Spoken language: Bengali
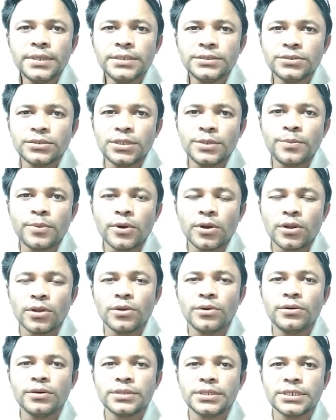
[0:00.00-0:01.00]
আপনি যদি
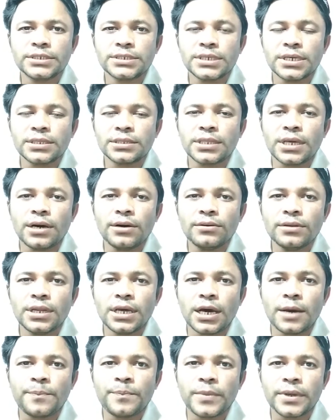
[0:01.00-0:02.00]
বড়লোক হতে চান
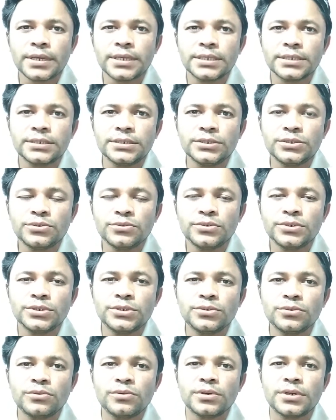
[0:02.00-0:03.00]
তাহলে আপনাকে কিছু
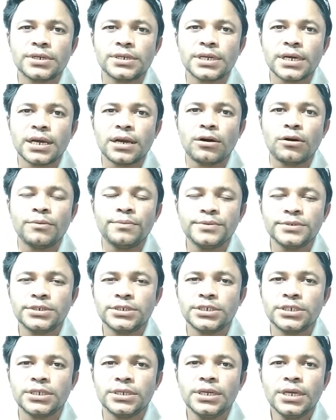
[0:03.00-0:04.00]
কিছু করে টাকা
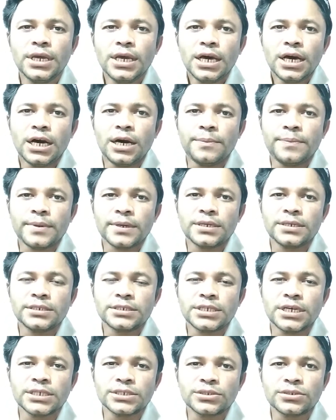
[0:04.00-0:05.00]
অবশ্যই আপনাকে
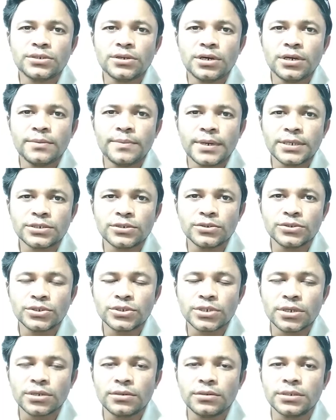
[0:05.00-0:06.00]
সাশ্রয় বা
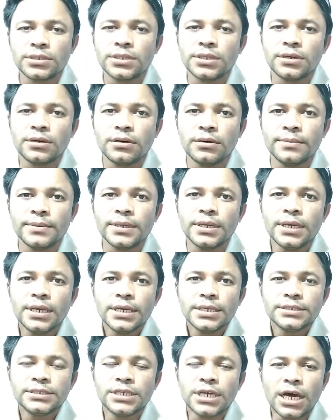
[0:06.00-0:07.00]
সঞ্চয় করতে হবে
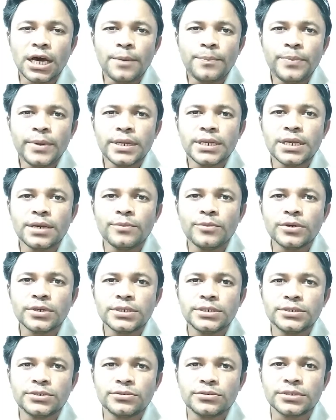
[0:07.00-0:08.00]
যে আপনার এমন
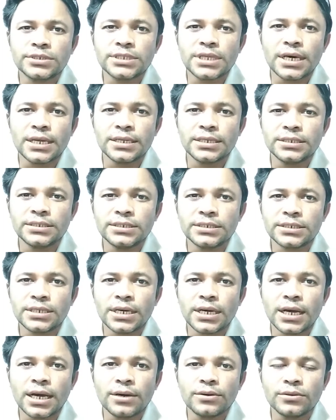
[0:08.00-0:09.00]
কিছু স্থানে যে
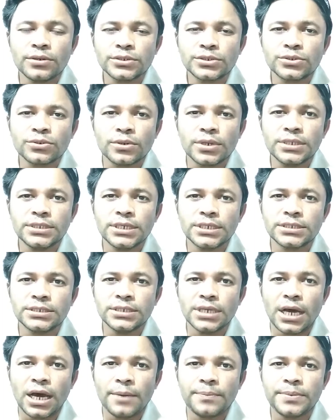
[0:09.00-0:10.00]
টাকাগুলো চলে
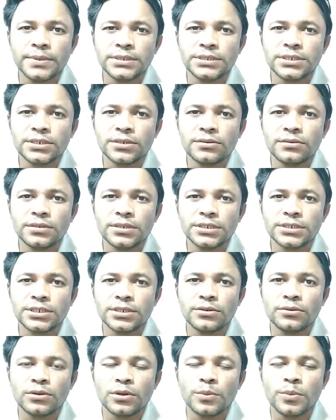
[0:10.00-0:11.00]
যাচ্ছে আপনি ইচ্ছে করলে
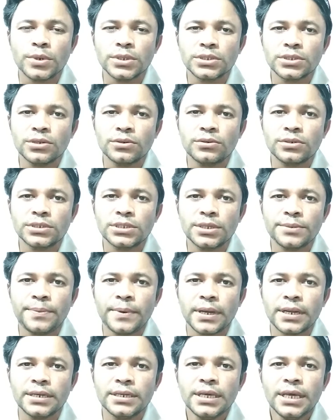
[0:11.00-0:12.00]
সেগুলো বন্ধ করতে
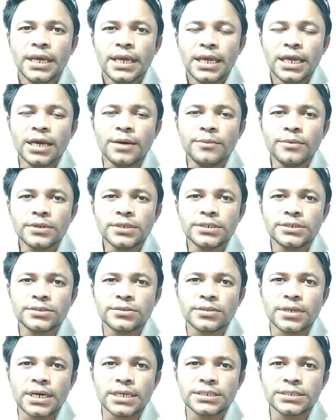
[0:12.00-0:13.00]
পারেন এমন
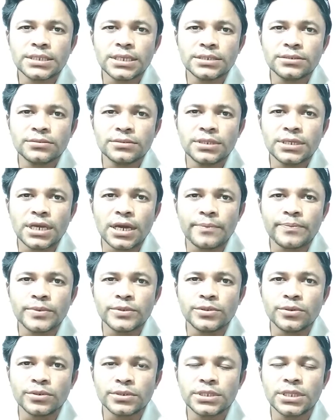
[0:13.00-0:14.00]
কিছু রাস্তা যদি আপনি
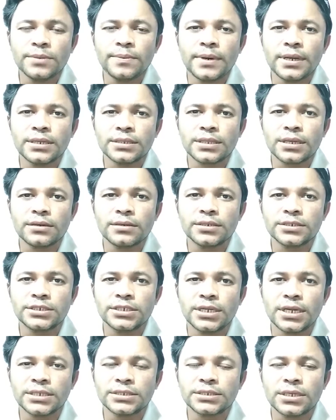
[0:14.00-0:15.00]
ধরতে পারেন তাহলে
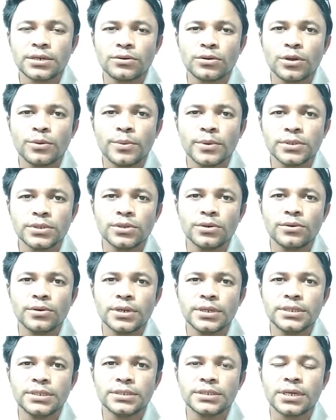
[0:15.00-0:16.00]
সেই রাস্তাগুলো বন্ধ
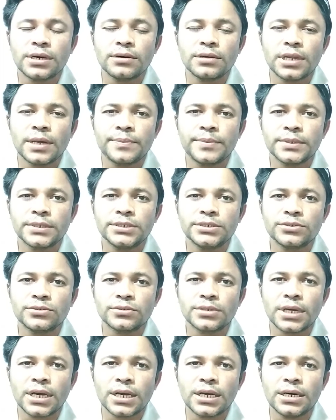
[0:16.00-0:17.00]
করে দিন তাহলে আপনি কিছু
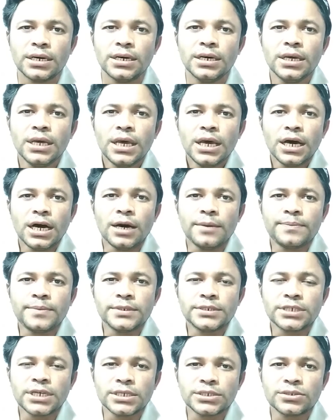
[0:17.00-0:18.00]
টাকা
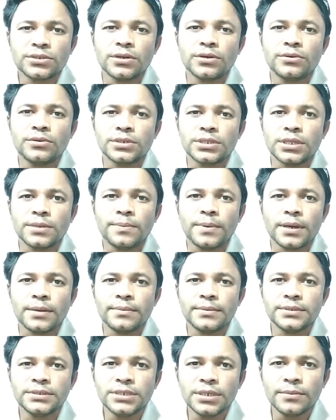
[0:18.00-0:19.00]
আপনি সাশ্রয় করতে
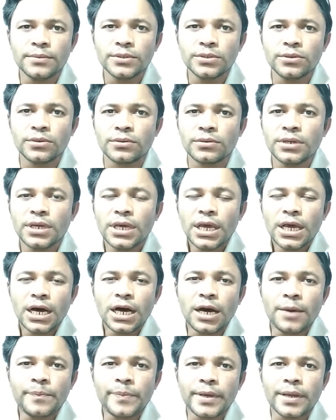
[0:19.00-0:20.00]
পারবেন যেমন ধরুন
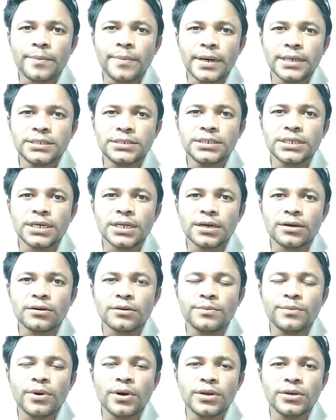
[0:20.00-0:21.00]
আপনার বাচ্চার
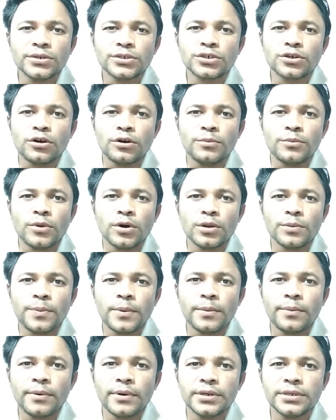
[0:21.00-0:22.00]
এখন বয়স কম অল্প
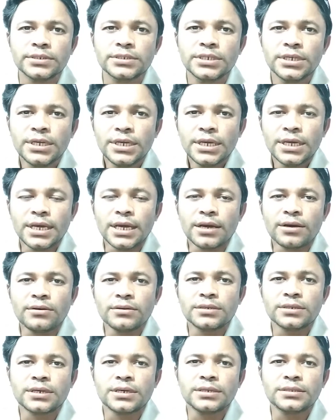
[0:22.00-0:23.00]
বয়স
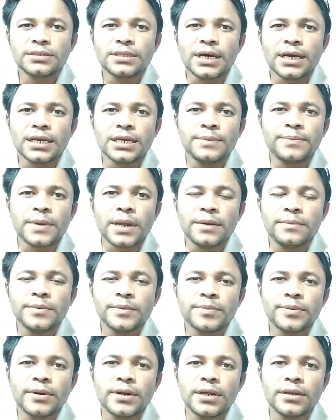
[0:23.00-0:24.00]
এখন তাকে
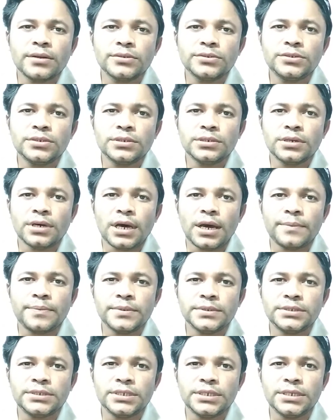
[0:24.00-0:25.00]
প্রাইভেট পড়ানোর জন্য
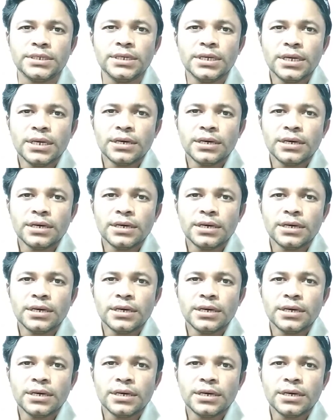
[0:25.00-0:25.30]
আপনি যেই